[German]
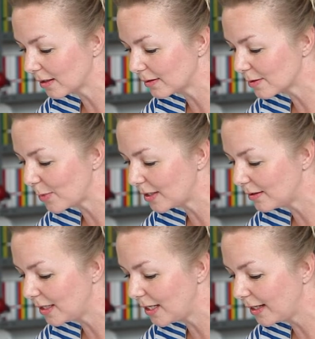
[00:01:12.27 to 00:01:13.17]
diesmal in
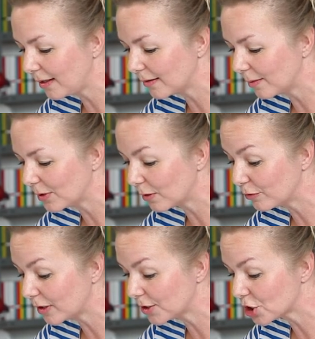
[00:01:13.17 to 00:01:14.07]
die linke, damit auch
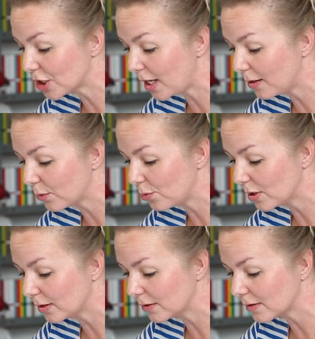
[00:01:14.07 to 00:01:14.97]
wirklich schnell Ruhe
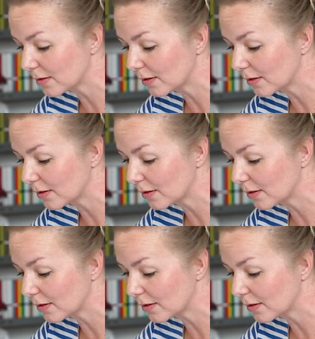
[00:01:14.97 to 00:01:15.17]
ist.